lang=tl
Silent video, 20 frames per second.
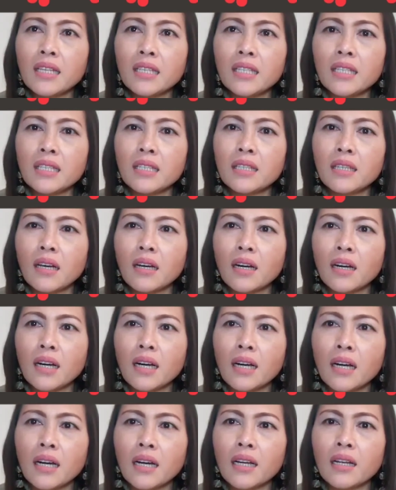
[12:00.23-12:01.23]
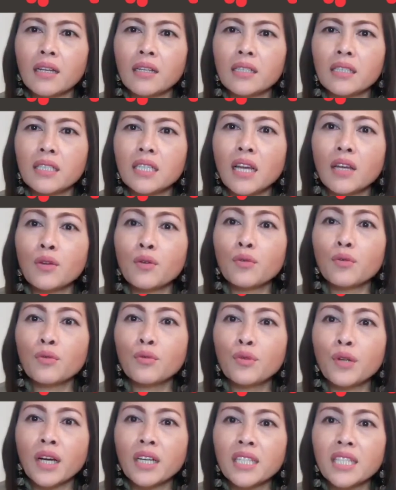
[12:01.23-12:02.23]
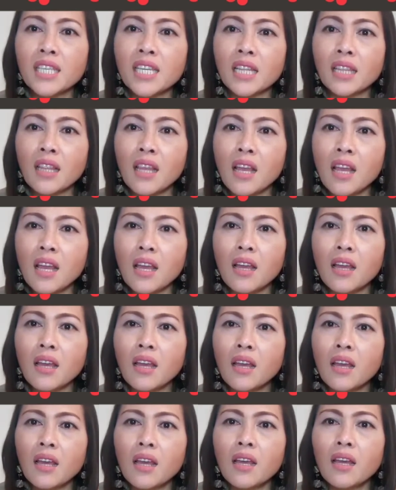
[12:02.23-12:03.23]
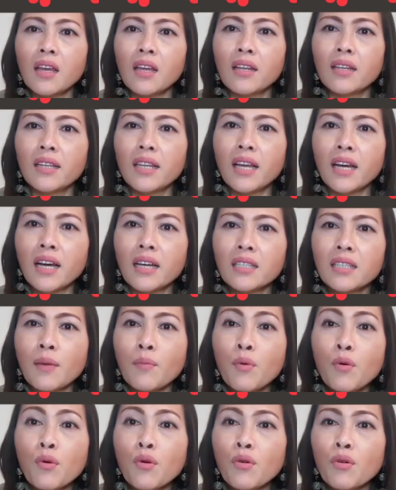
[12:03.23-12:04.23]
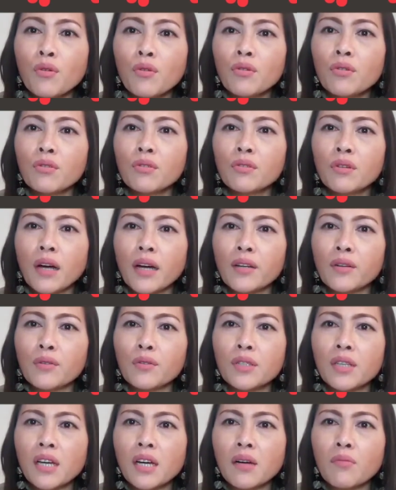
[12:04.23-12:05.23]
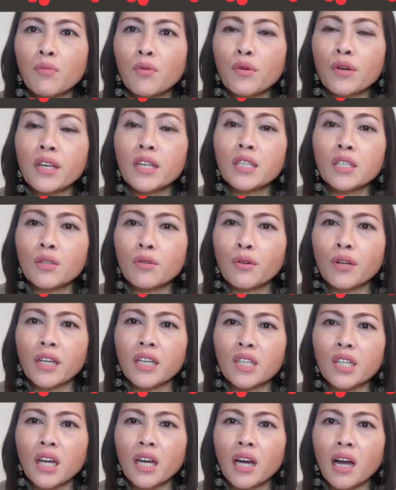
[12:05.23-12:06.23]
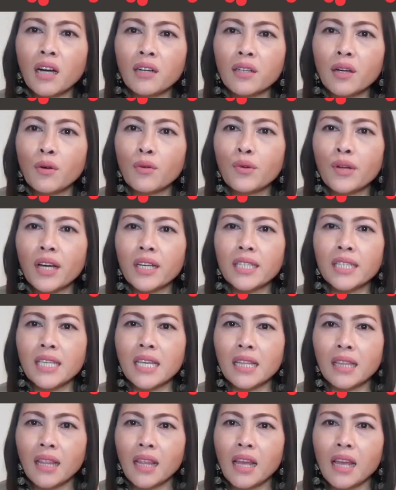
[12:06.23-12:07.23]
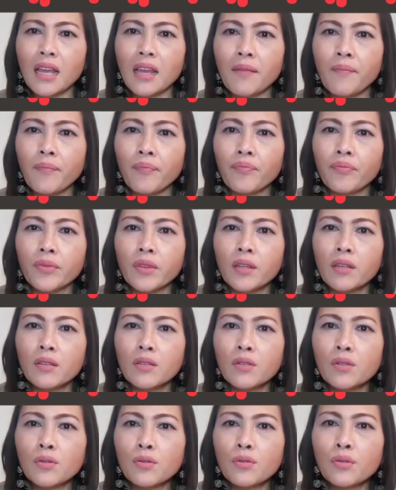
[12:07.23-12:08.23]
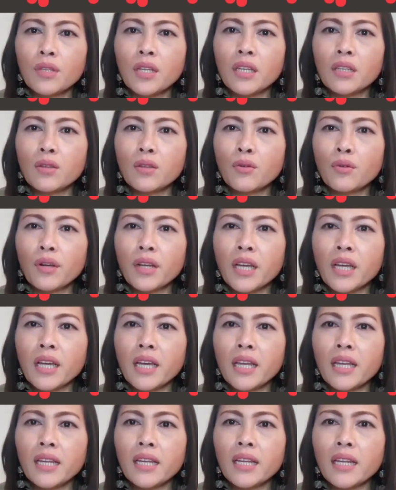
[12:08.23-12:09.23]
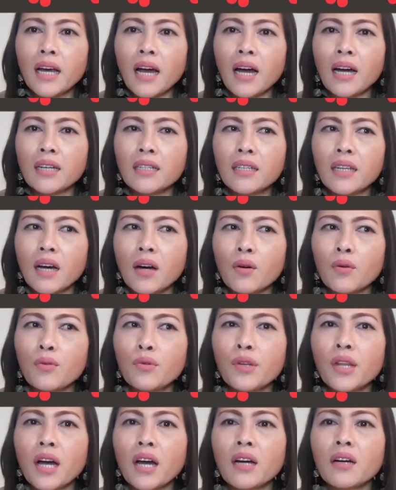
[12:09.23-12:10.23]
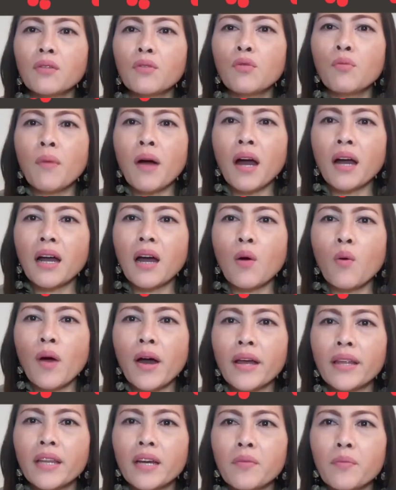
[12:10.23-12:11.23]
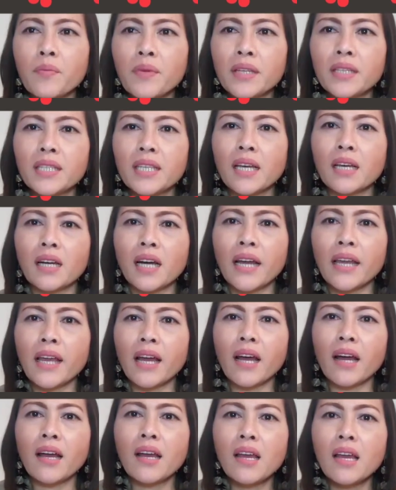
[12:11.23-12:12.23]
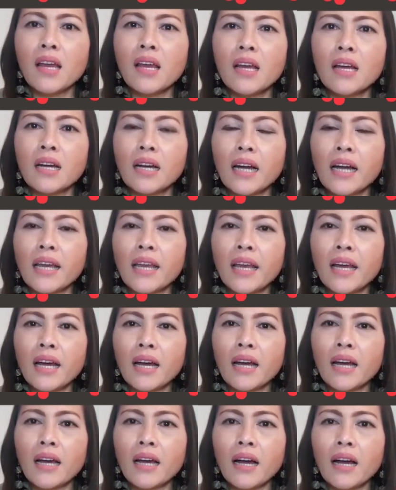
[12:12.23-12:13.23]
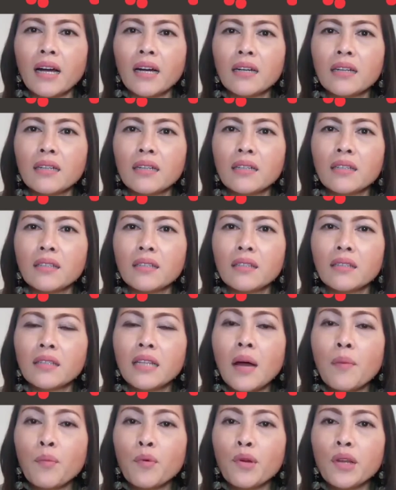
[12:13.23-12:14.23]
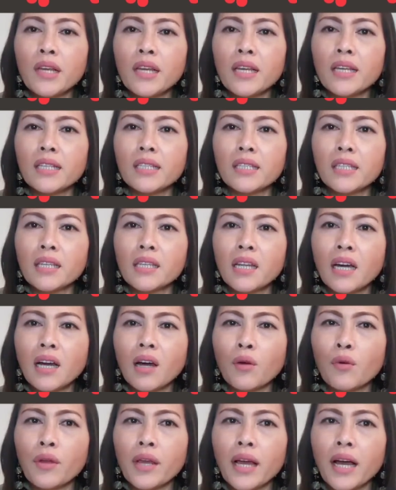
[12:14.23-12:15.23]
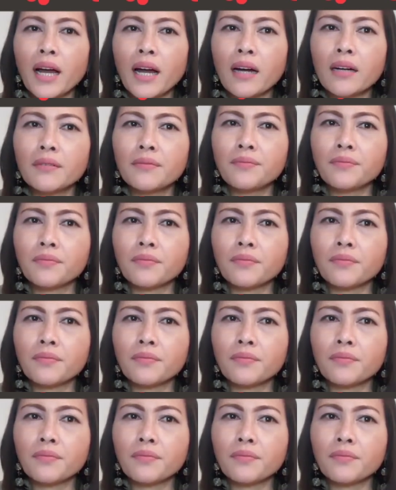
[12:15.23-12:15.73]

is uh, siya yung unang city na sa buong ano sa buong history siya ang naunang city. So dito rin ang naunang gumagawa ng pizza kaya kaya ang Napoli is tinaguri ang